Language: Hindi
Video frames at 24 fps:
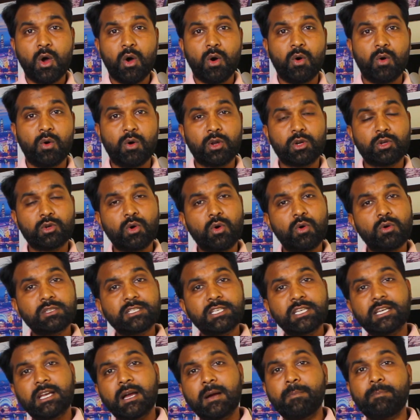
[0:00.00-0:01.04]
और कौन
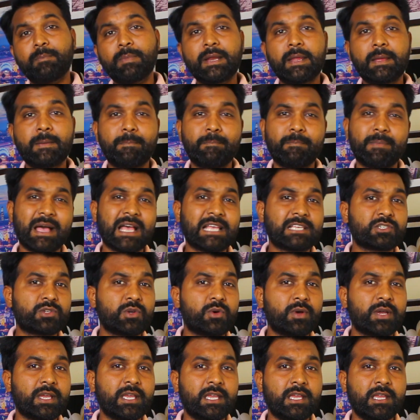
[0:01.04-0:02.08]
सी कंपनी बेस्ट
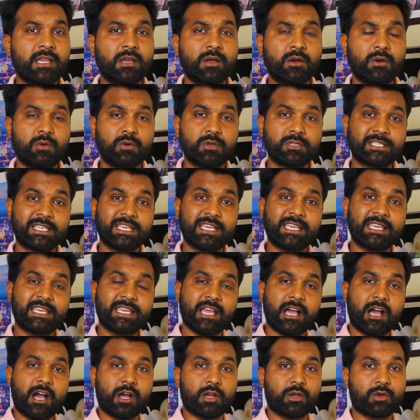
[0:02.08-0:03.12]
होगी उसकी
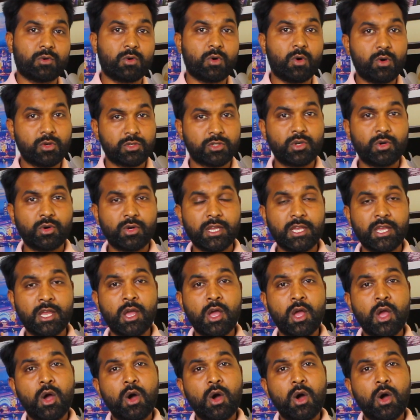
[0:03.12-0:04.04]
क्या कॉस्ट होगी